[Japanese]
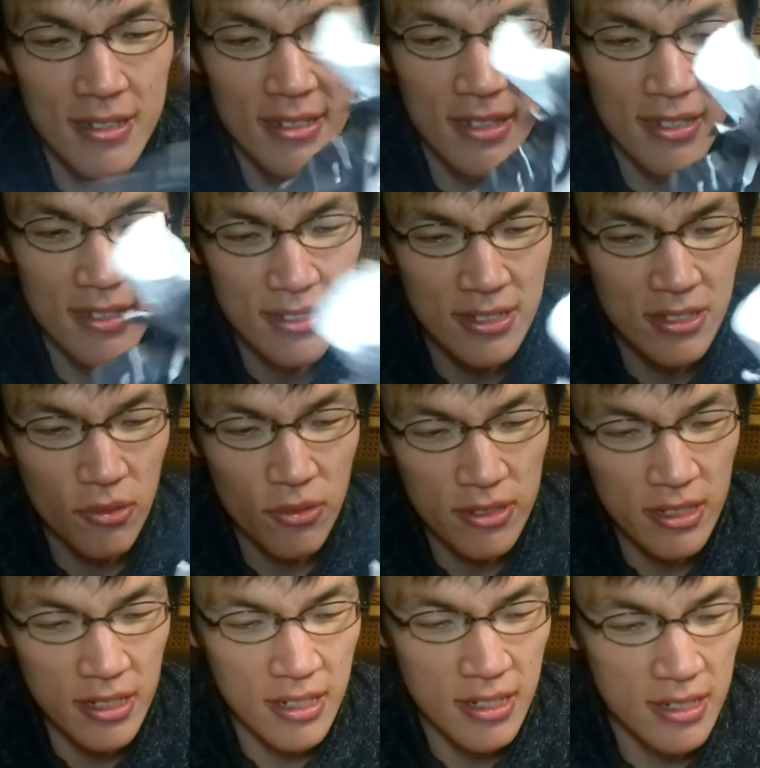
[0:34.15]
早速
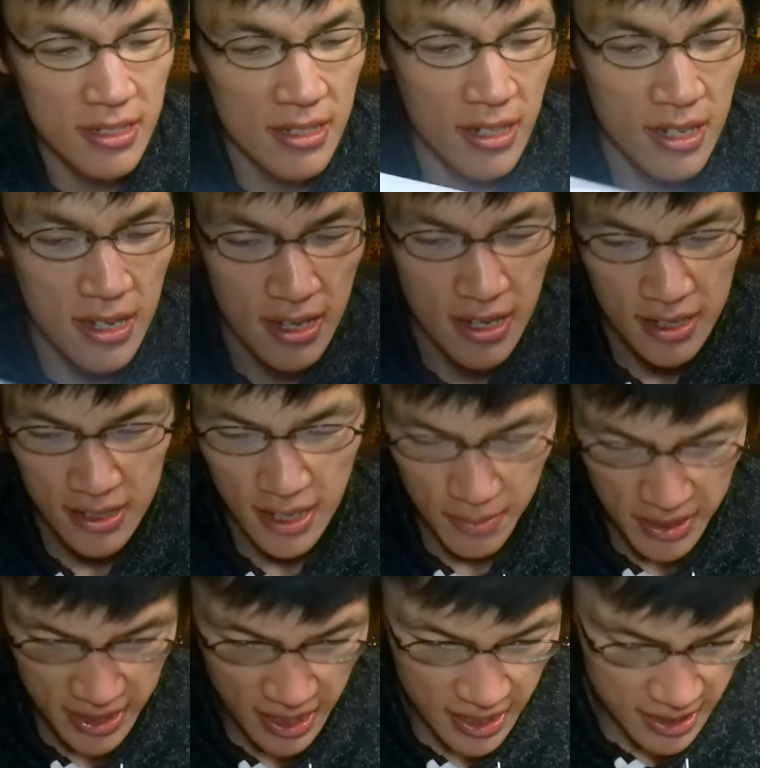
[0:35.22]
食
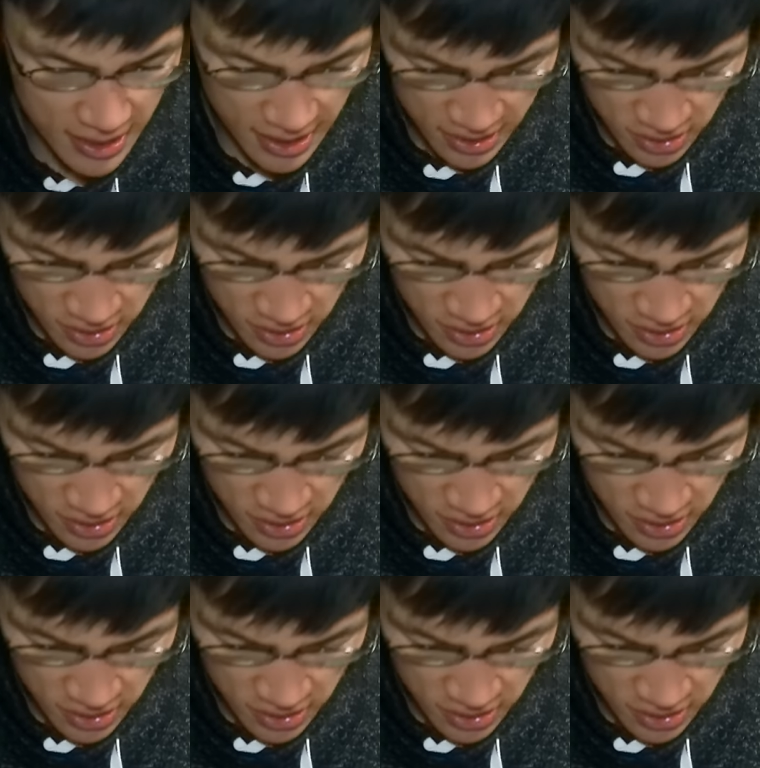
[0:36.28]
べていきた